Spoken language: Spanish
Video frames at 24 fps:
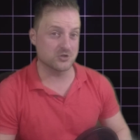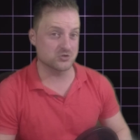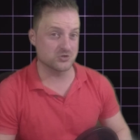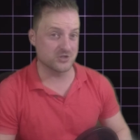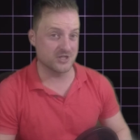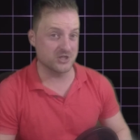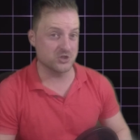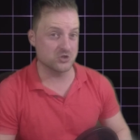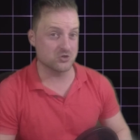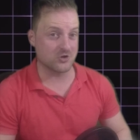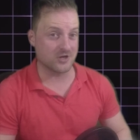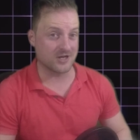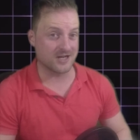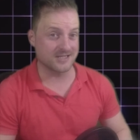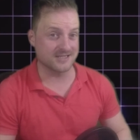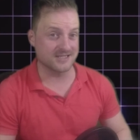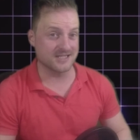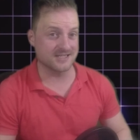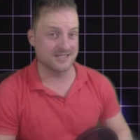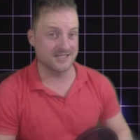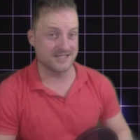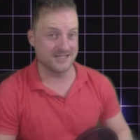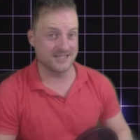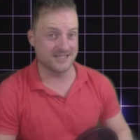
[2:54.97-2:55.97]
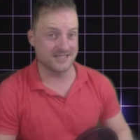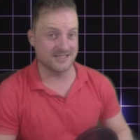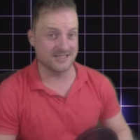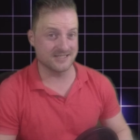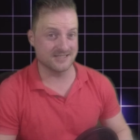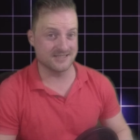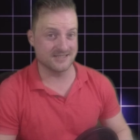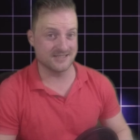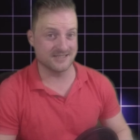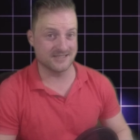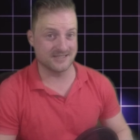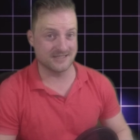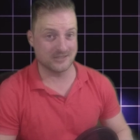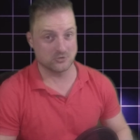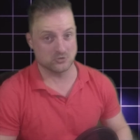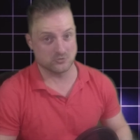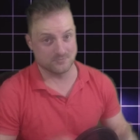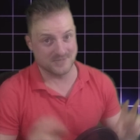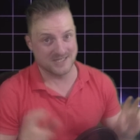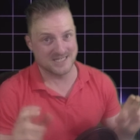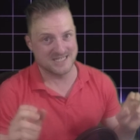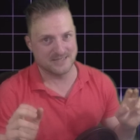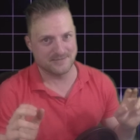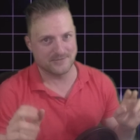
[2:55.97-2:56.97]
niños rata, de, a los
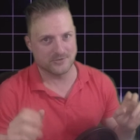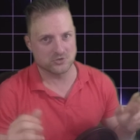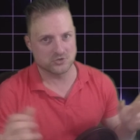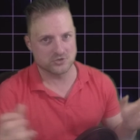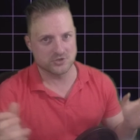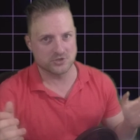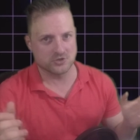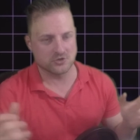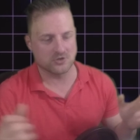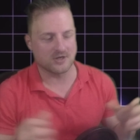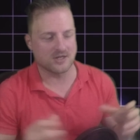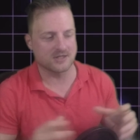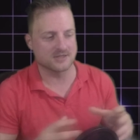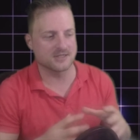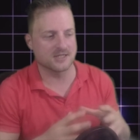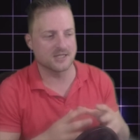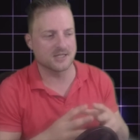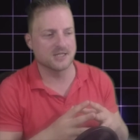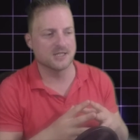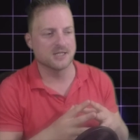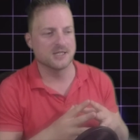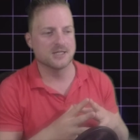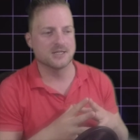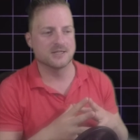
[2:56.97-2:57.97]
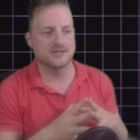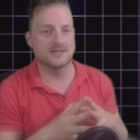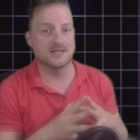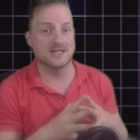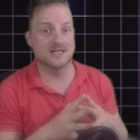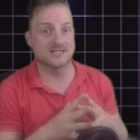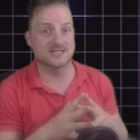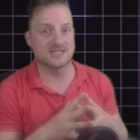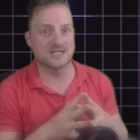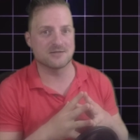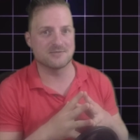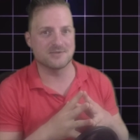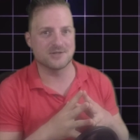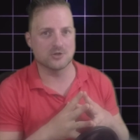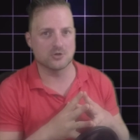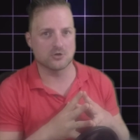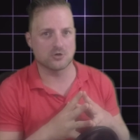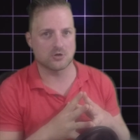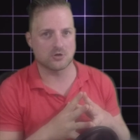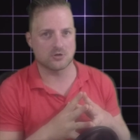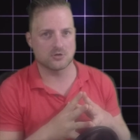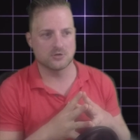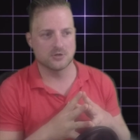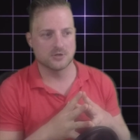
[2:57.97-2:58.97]
mal llamados niños rata del
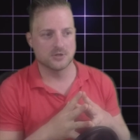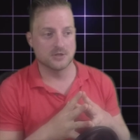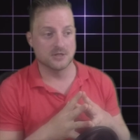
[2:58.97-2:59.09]
servidor.